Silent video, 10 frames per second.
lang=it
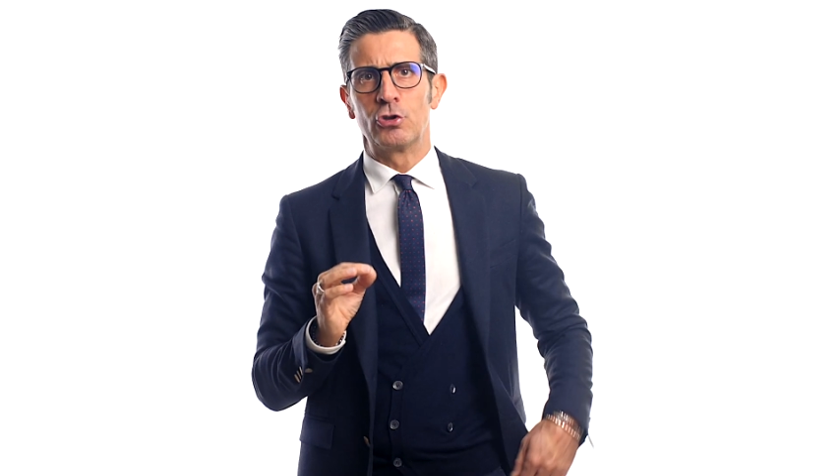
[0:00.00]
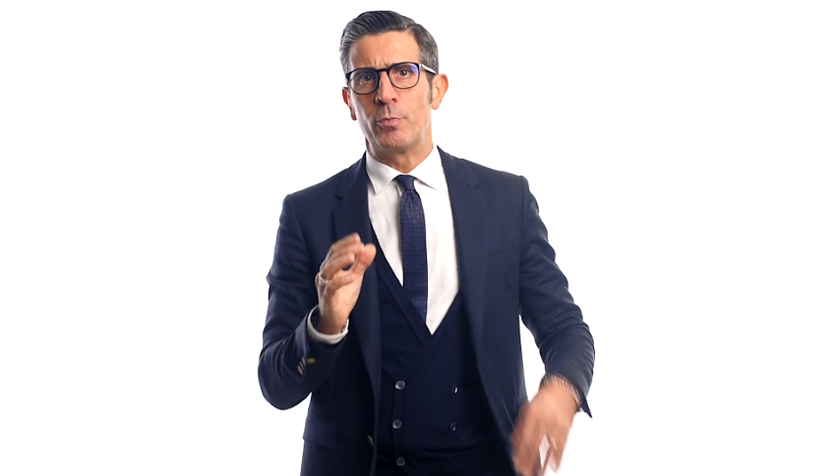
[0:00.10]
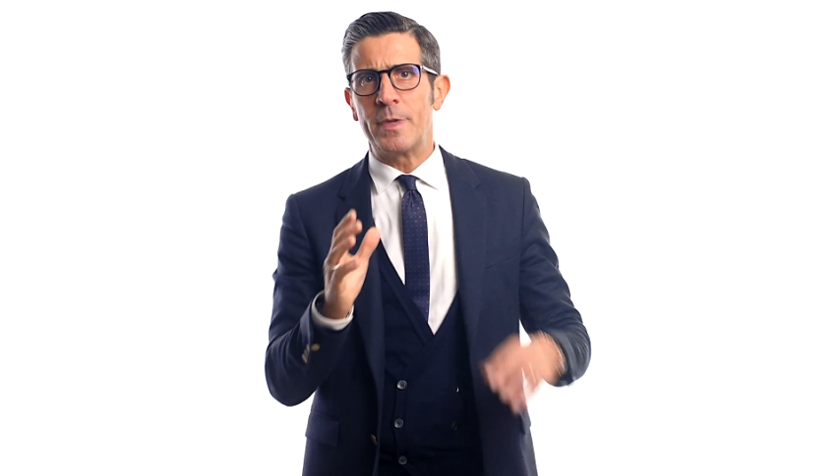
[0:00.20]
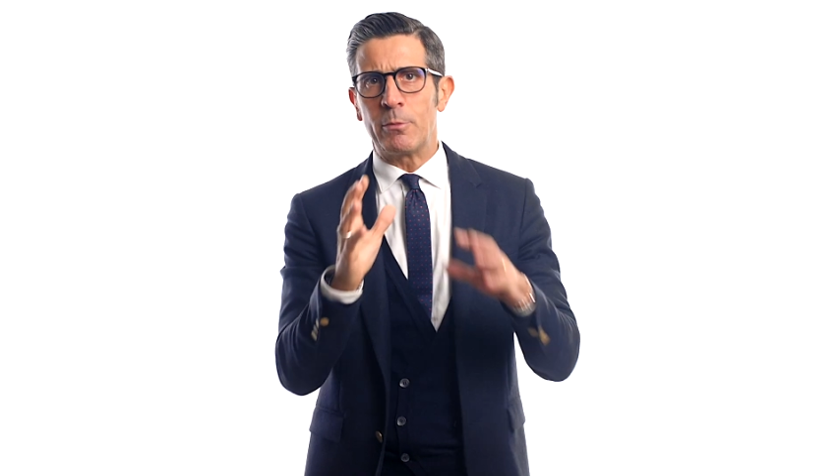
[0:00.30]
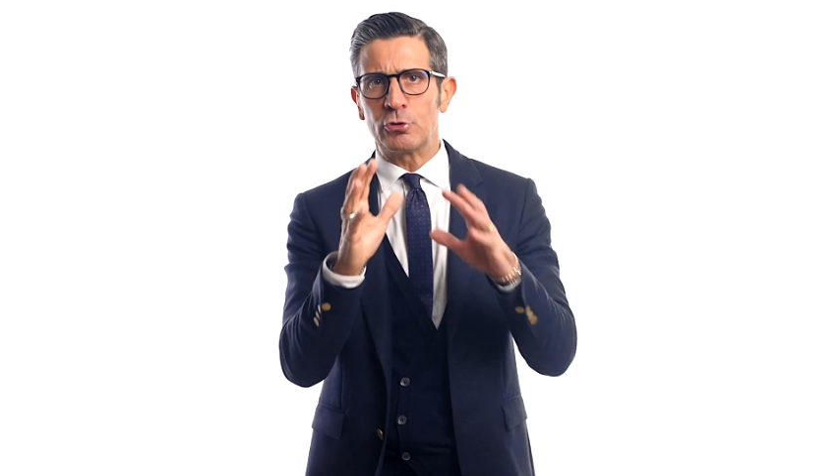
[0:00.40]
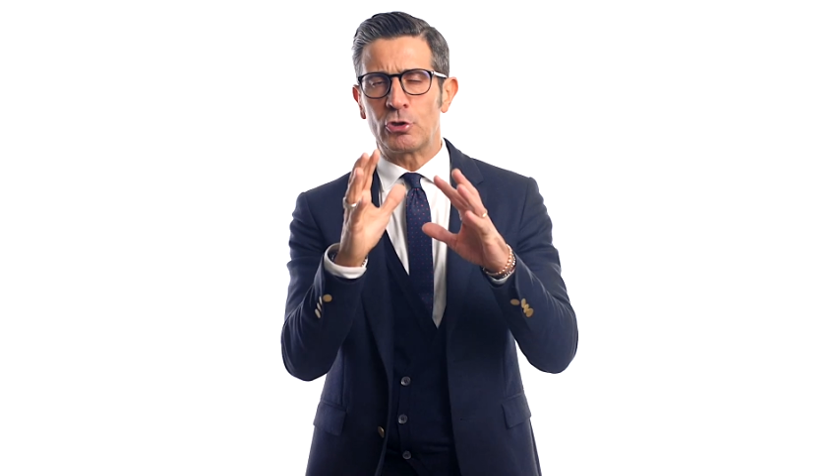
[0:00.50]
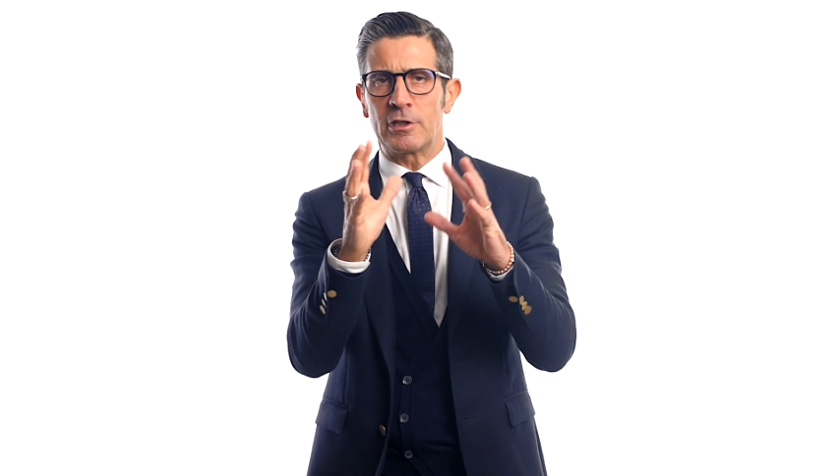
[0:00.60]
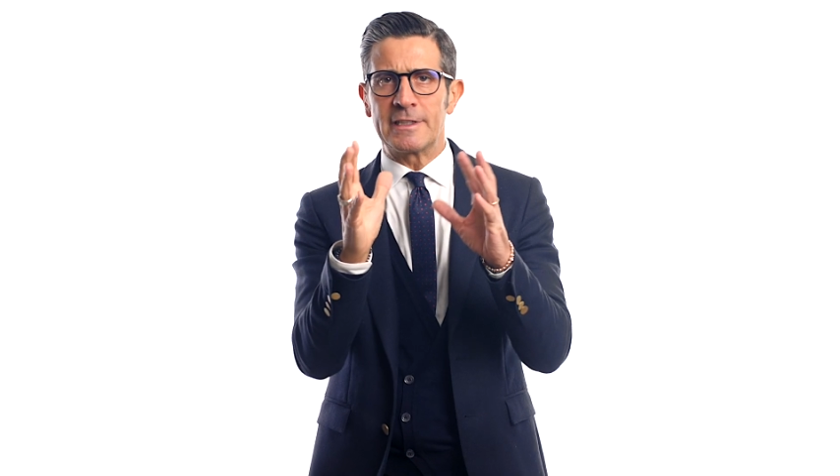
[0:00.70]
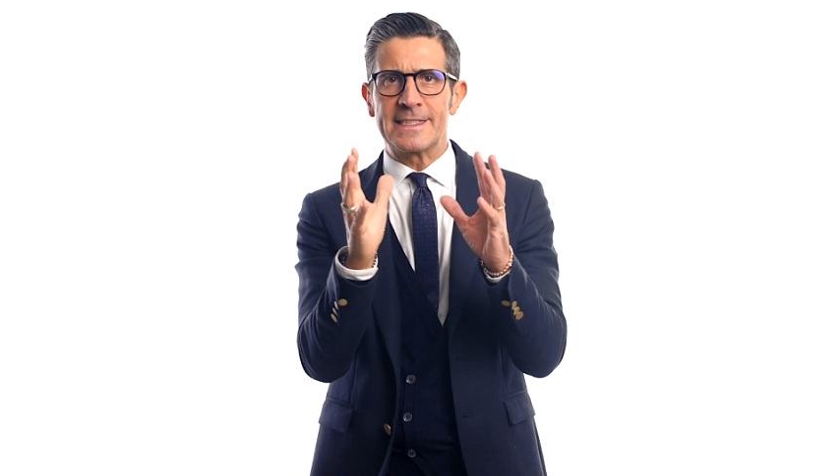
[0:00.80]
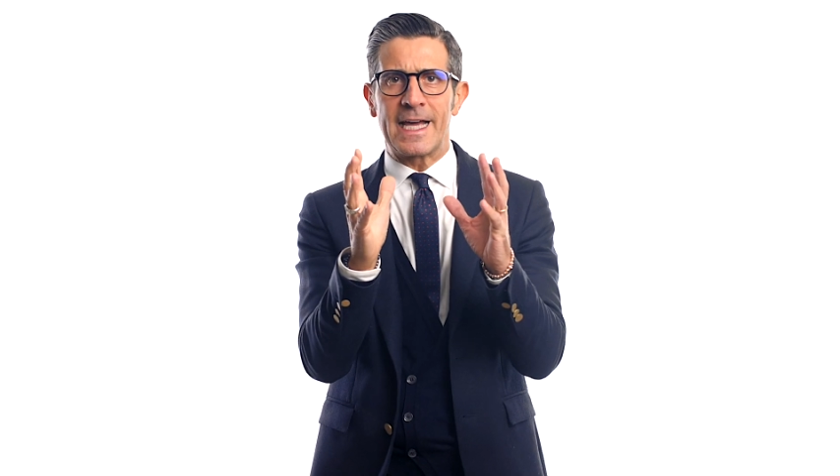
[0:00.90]
Dobbiamo
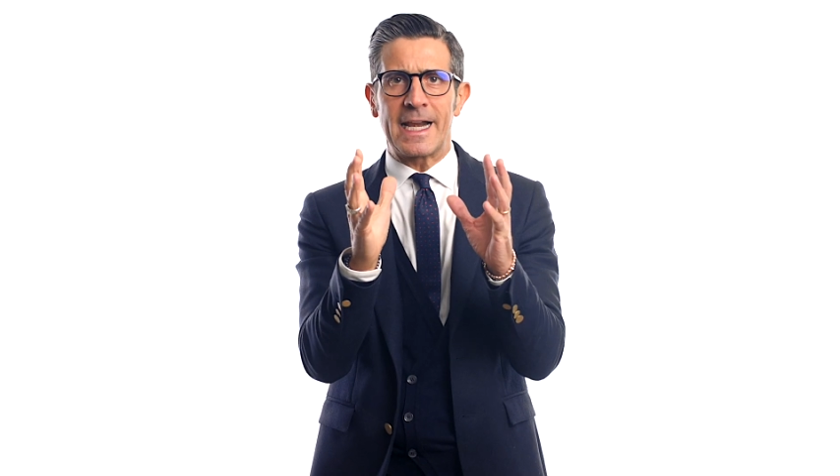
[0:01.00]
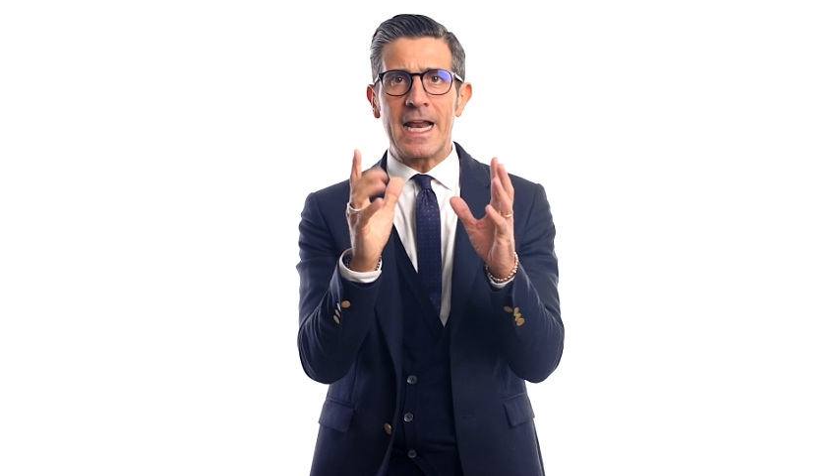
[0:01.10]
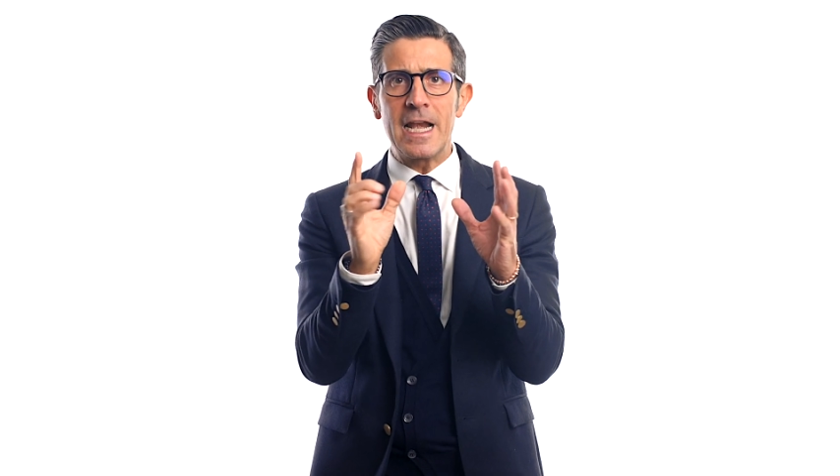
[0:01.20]
totalizzare